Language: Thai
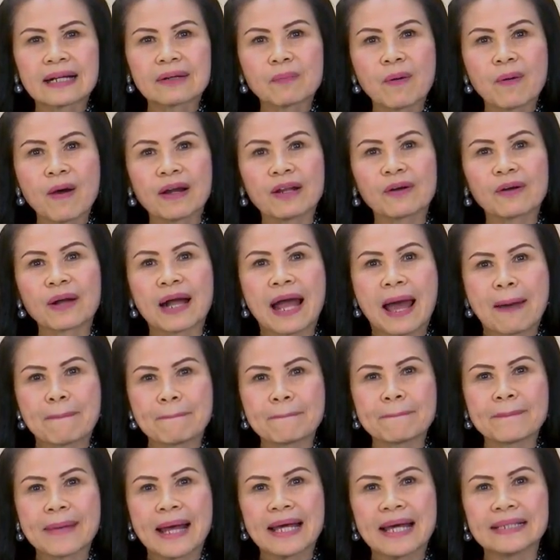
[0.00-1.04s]
พอเรากลับ
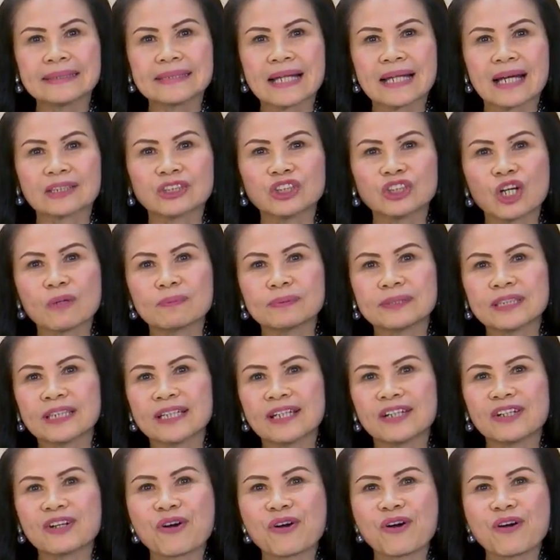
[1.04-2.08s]
มาจาก job
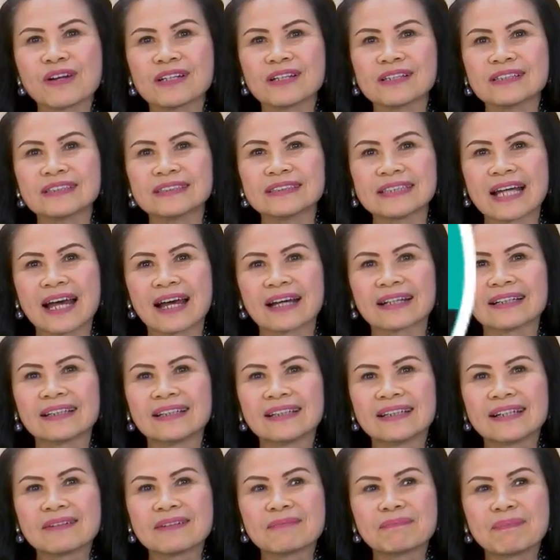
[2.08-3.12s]
shadow หรือจาก
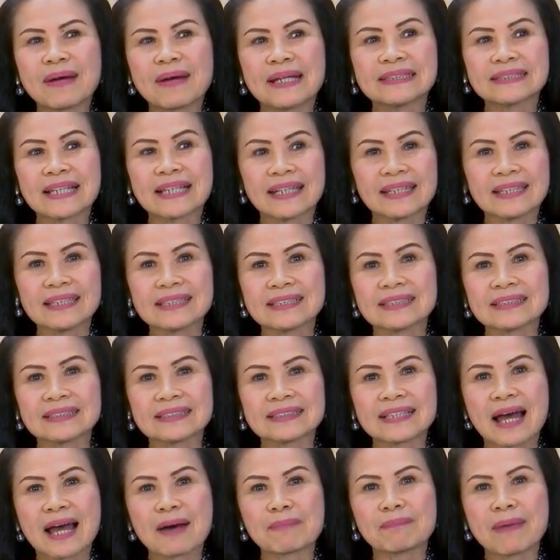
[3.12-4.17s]
ไปสักกิจศึก
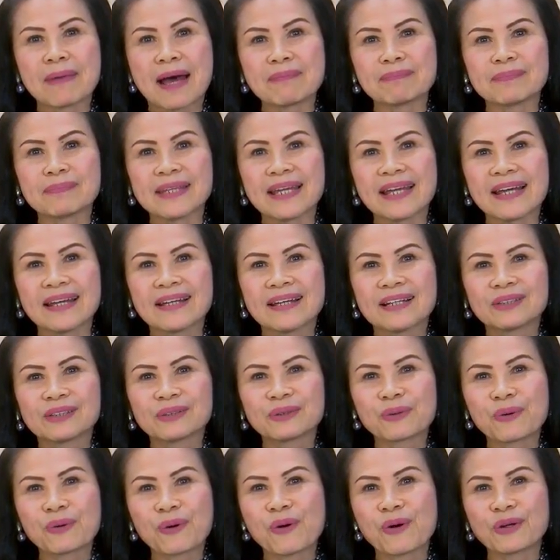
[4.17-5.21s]
ษาปั๊บเนี่ย
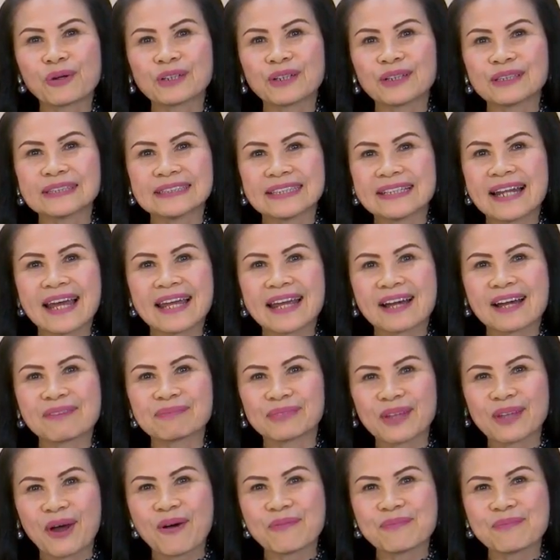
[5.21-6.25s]
ทุกคนก็จะได้
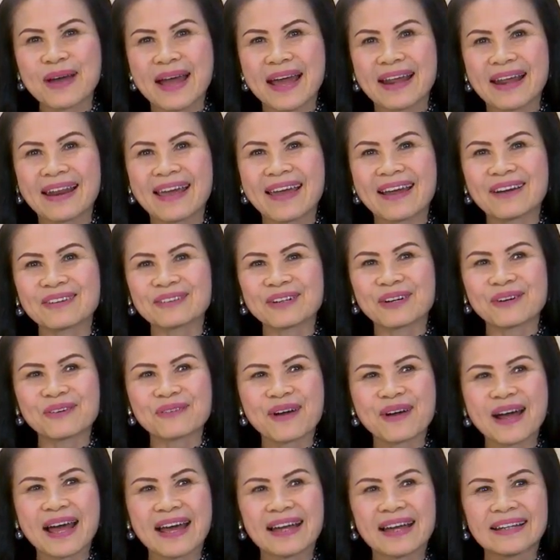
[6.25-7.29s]
คำตอบมาแล้วเนาะ
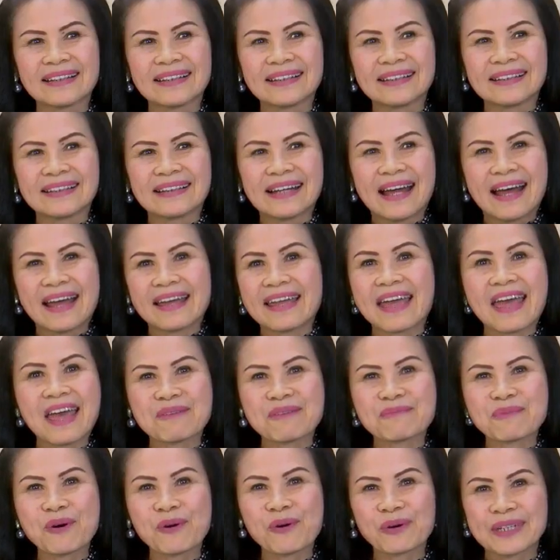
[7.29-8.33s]
ว่า I
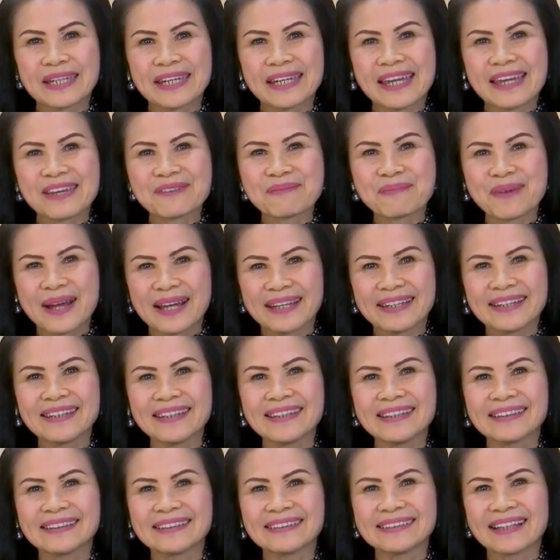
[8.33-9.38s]
am okay ไหม
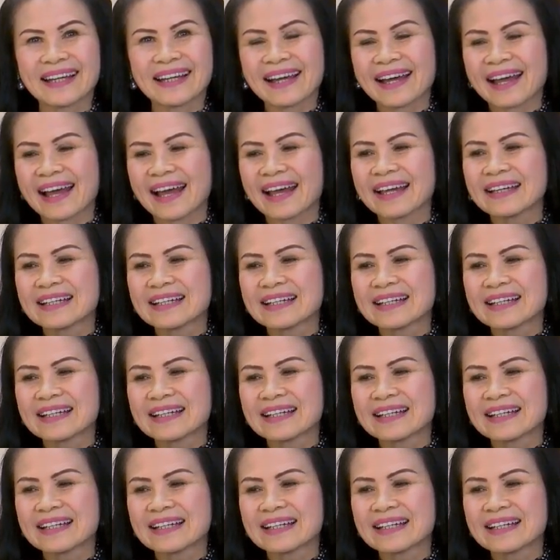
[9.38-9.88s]
นะคะ